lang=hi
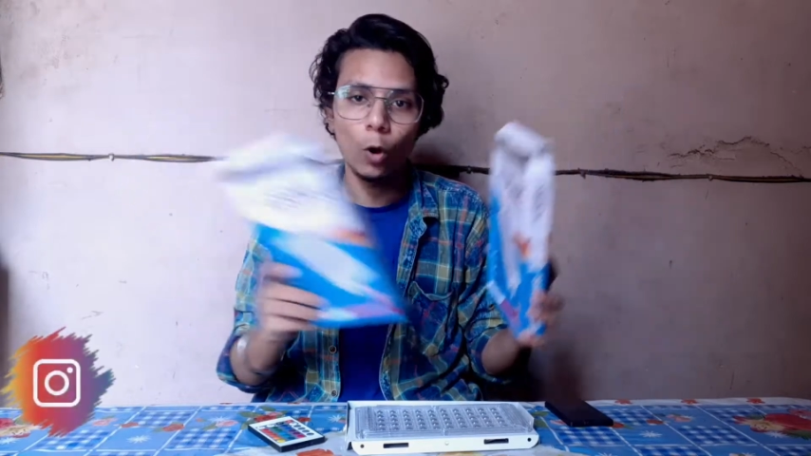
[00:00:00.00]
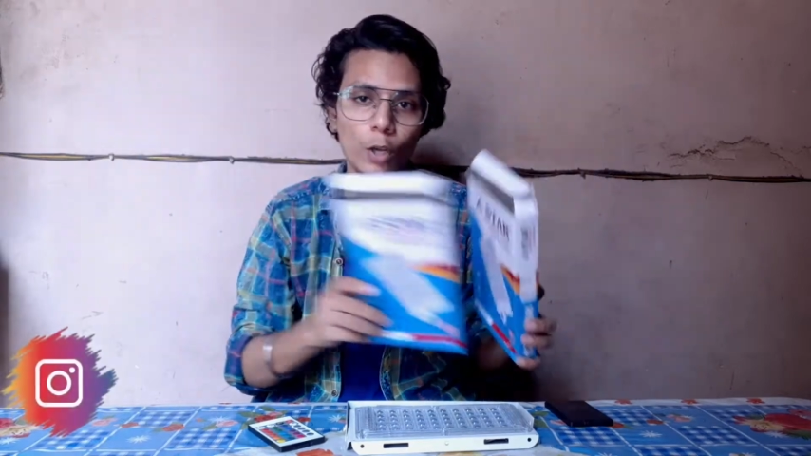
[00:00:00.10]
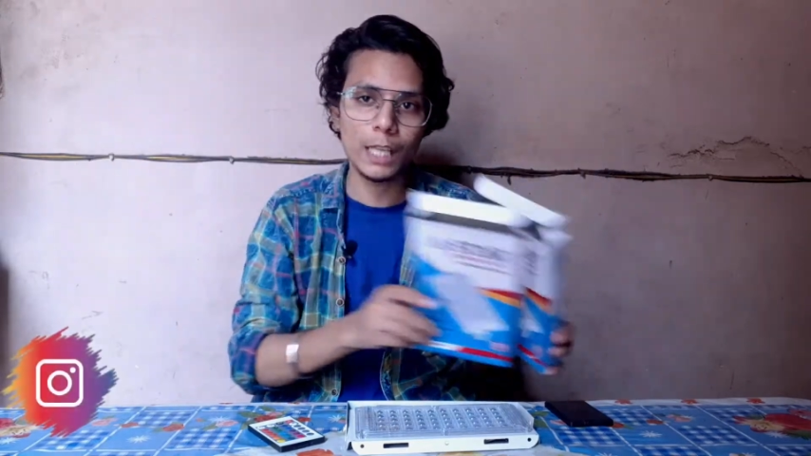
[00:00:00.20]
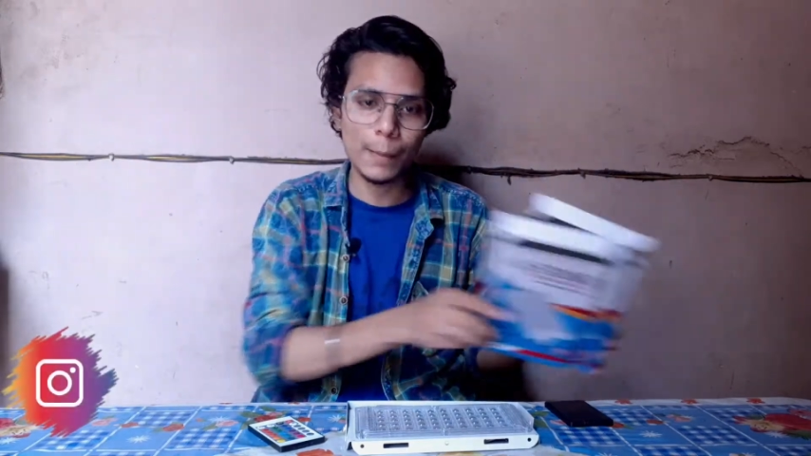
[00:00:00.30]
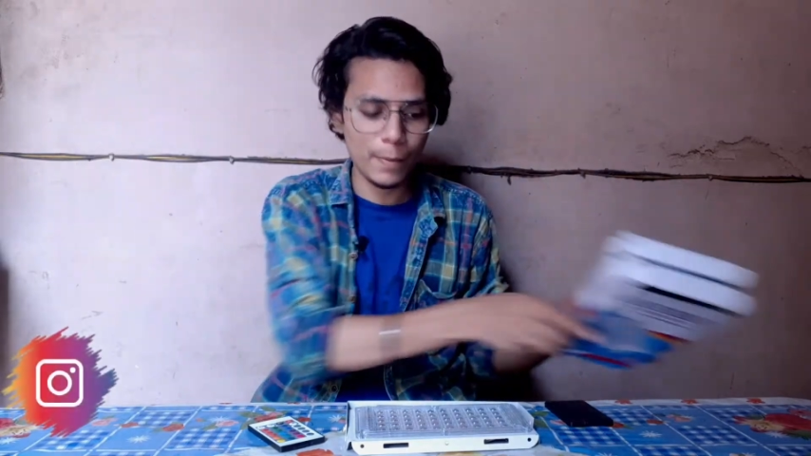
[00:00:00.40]
और
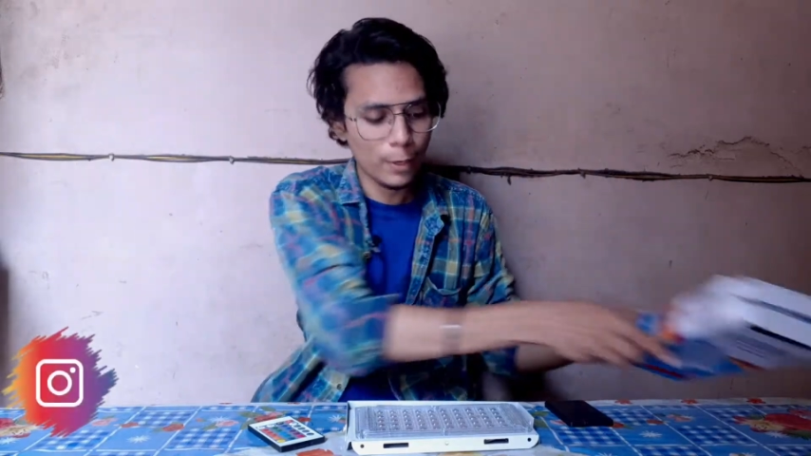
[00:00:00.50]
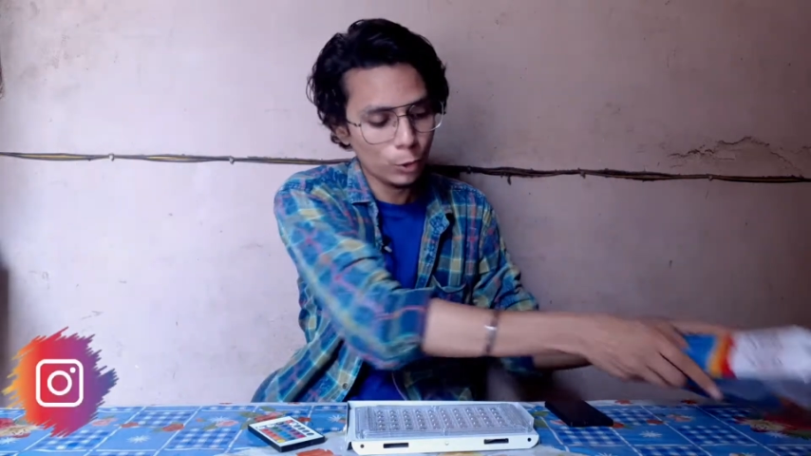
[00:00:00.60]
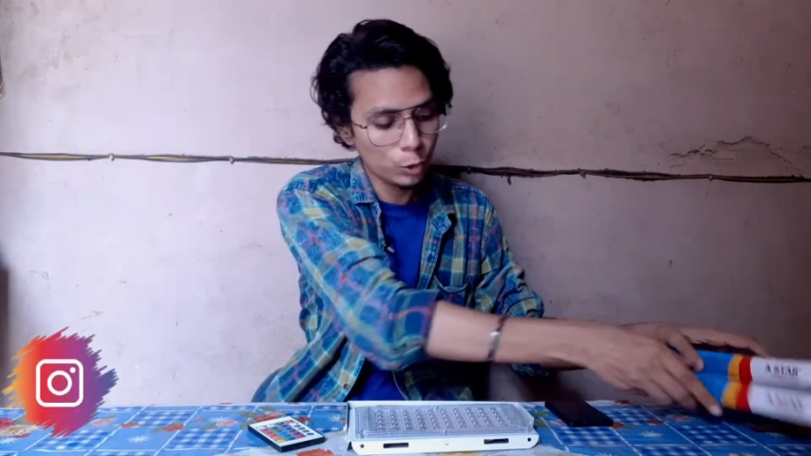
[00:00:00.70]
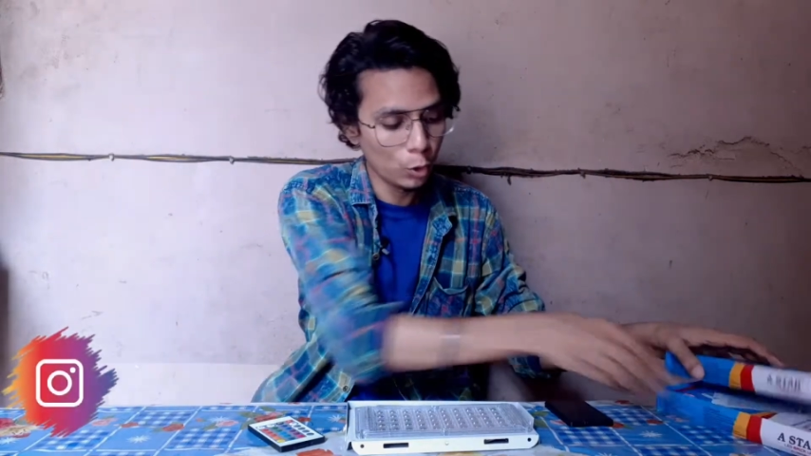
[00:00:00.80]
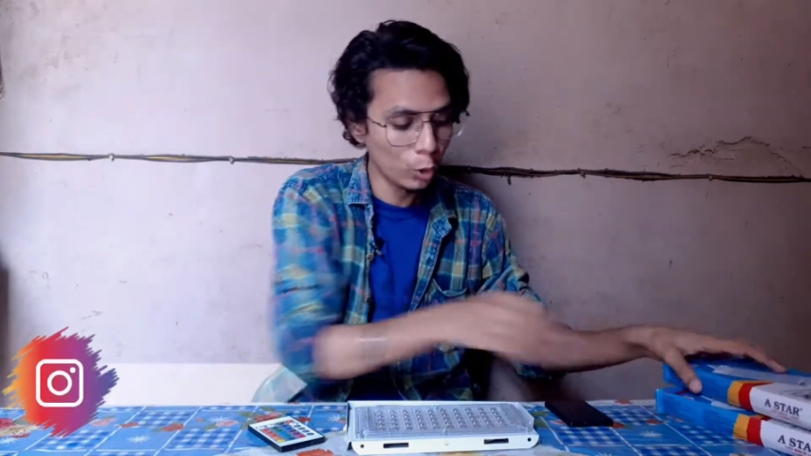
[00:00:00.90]
यहाँ पे मेरे को
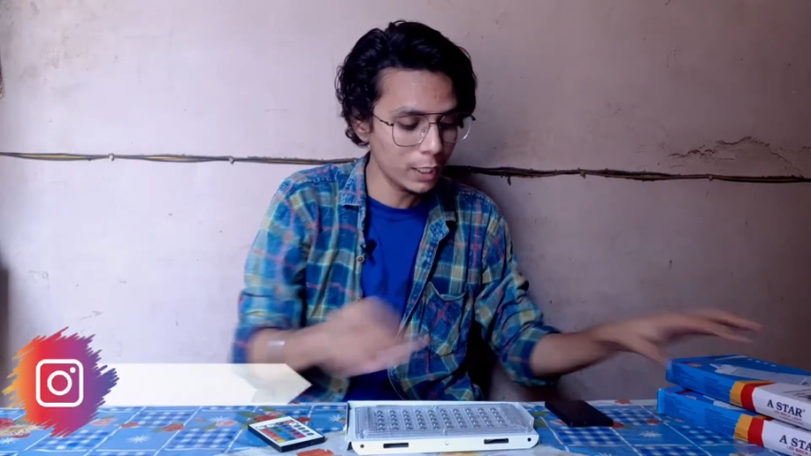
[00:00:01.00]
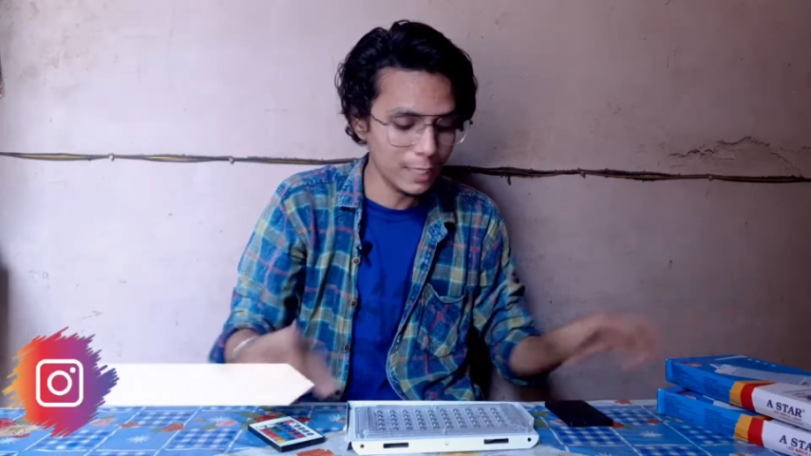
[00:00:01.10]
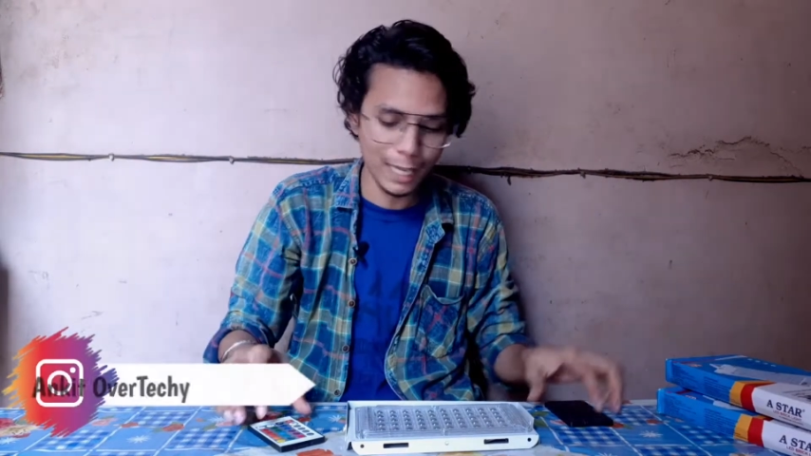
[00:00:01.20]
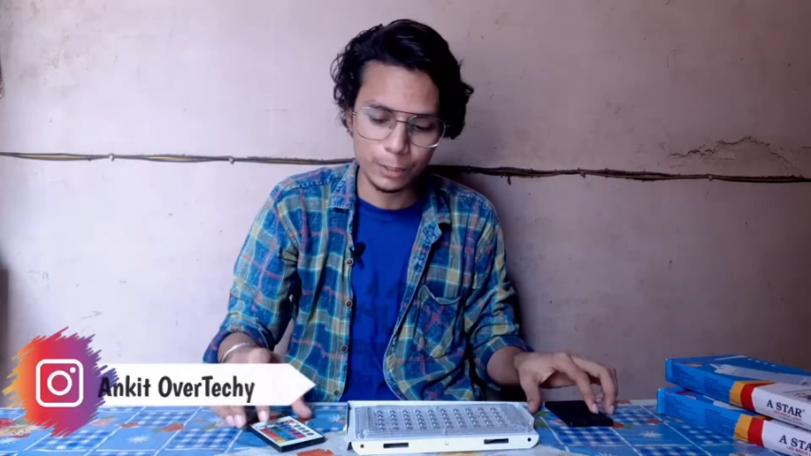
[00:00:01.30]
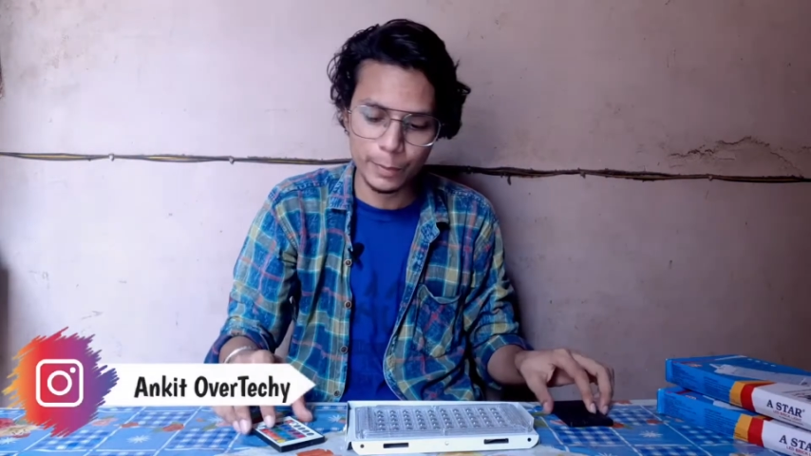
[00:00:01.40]
दोनों के
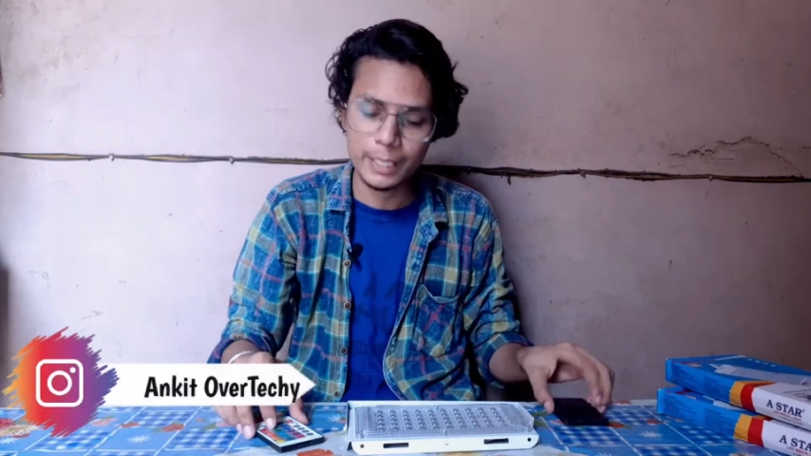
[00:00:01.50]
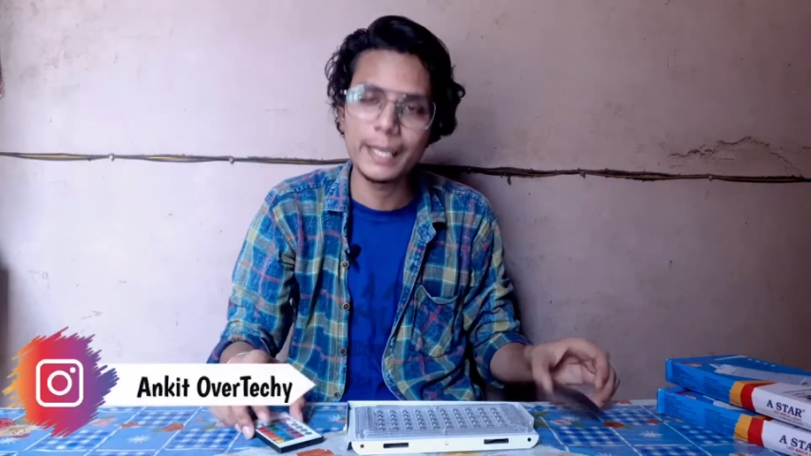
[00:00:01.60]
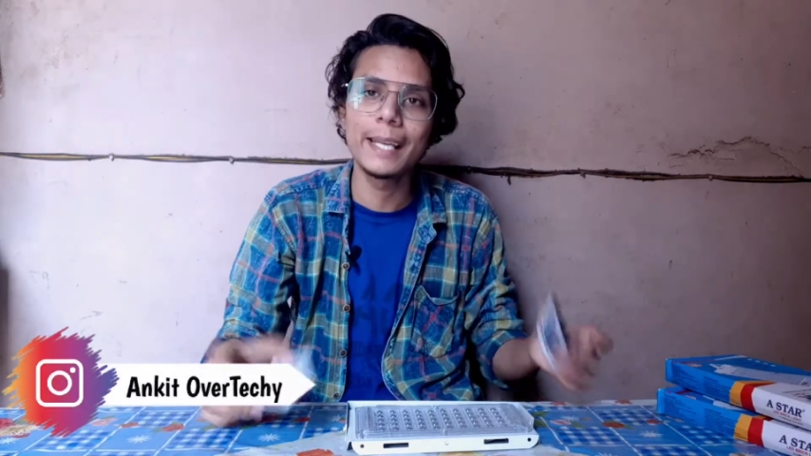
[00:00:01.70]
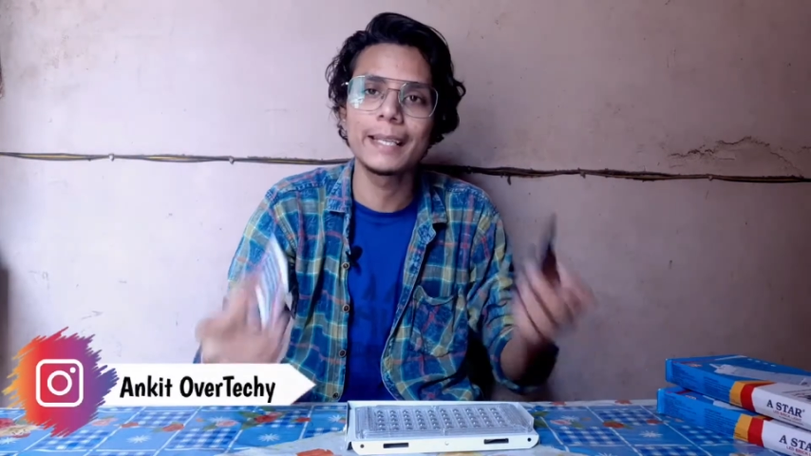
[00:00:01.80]
साथ में ही